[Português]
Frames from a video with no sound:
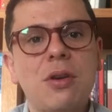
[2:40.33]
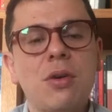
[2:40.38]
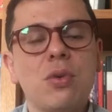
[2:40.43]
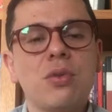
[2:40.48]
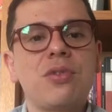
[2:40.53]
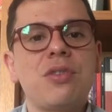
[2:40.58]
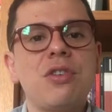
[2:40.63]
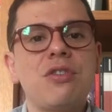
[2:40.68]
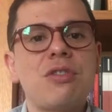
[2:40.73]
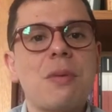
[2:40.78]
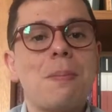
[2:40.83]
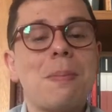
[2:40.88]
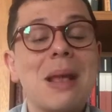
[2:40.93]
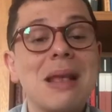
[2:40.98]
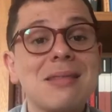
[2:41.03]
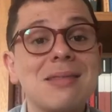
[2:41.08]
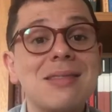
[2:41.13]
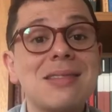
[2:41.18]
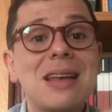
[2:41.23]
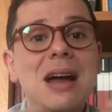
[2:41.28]
ou seja,
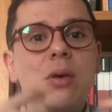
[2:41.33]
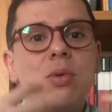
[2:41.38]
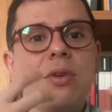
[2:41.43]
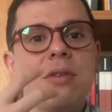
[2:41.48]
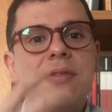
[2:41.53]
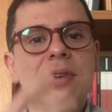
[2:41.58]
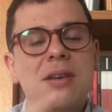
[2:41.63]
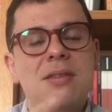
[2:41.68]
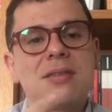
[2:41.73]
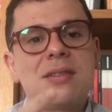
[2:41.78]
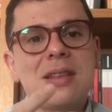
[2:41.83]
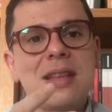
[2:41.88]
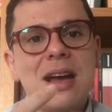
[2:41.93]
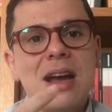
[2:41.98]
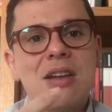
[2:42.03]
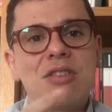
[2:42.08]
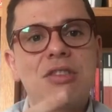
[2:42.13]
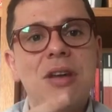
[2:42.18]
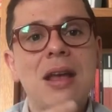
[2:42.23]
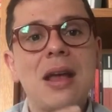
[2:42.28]
pensar a
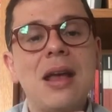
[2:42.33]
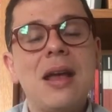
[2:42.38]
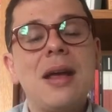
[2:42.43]
universidade